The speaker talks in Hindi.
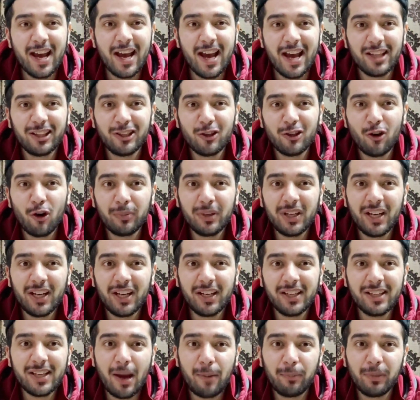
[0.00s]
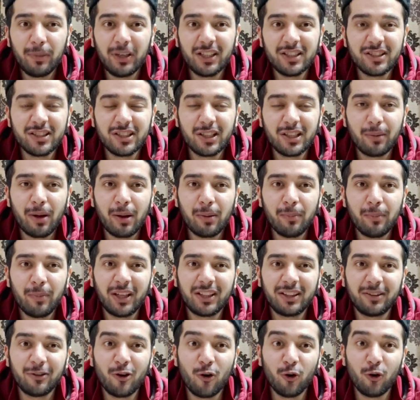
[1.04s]
ऐसी और भी नई नई एप्लीकेशन के बारे में
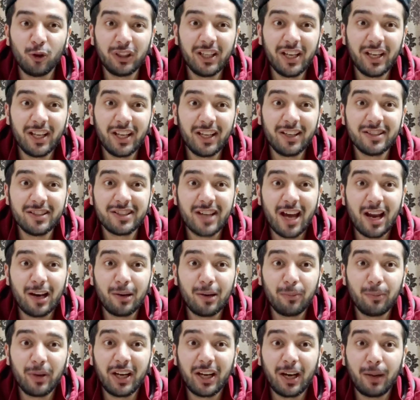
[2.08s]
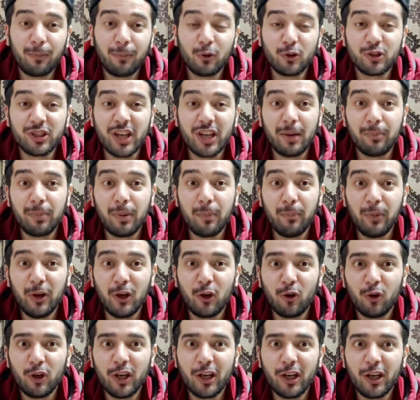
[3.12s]
बात होती रहेगी इस चैनल पे अगर आप लोग चैनल पे
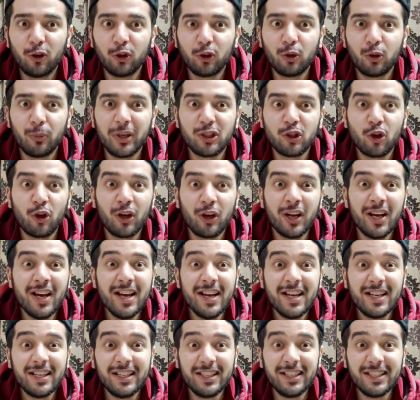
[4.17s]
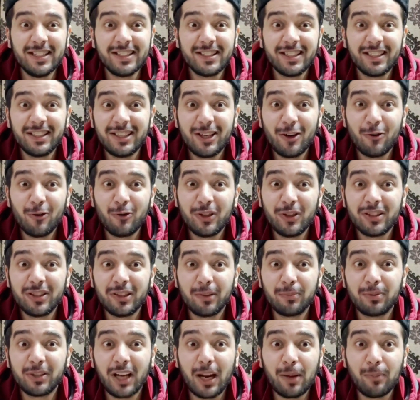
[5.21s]
बिल्कुल नए हो तो मेक श्योर नीचे दिए हुए
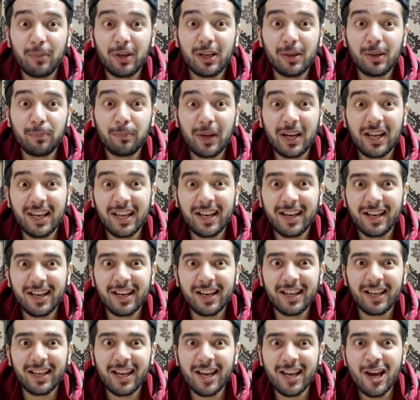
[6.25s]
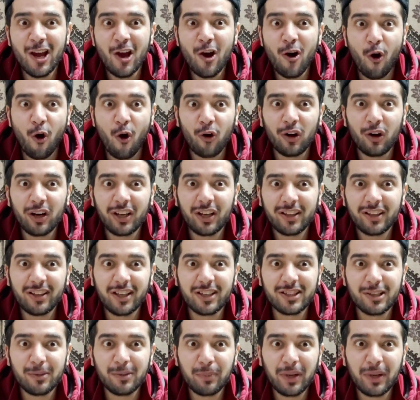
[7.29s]
सब्सक्राइब बटन पे क्लिक करके ऑल के
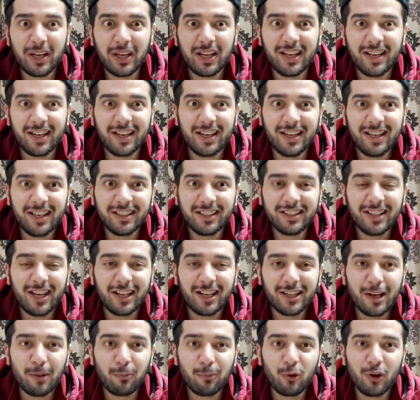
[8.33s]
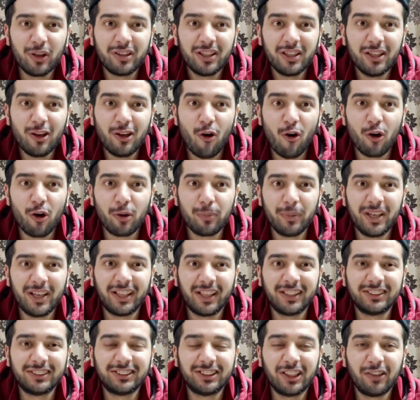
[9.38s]
सेक्शन पे क्लिक कर लेना ताकि आपको ऐसी और भी
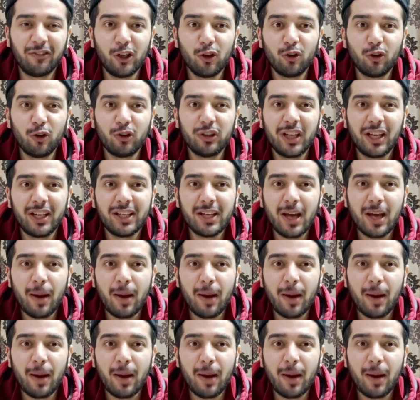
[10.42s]
इंटरेस्टिंग वीडियो नई नई